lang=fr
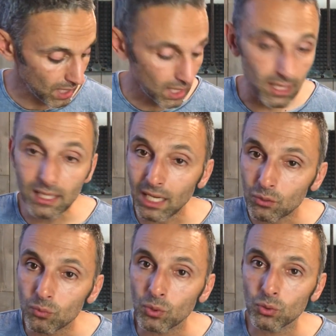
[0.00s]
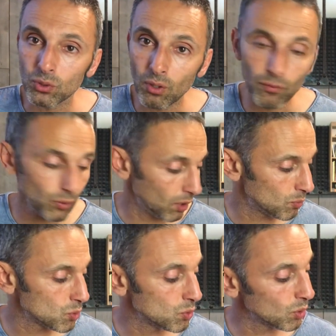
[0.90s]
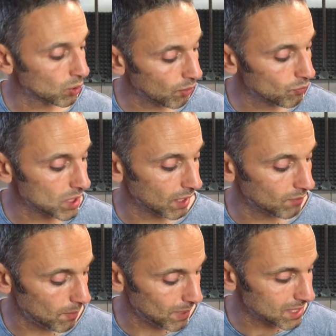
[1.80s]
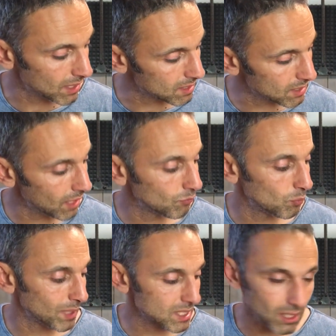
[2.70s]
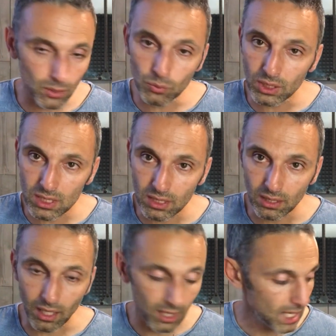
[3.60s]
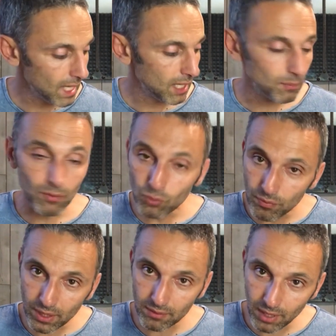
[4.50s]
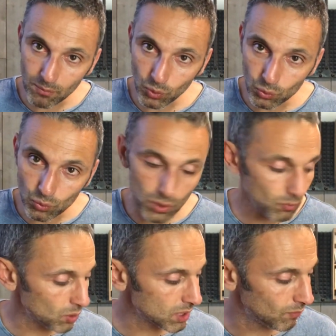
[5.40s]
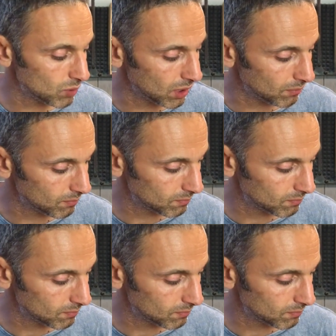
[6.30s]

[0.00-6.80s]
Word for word: l'écartement des doigts au fur et à mesure. Quand vous arrivez à passer un stade, vous passez à un autre, etc. Mais vous le faites vraiment doucement, ça veut dire.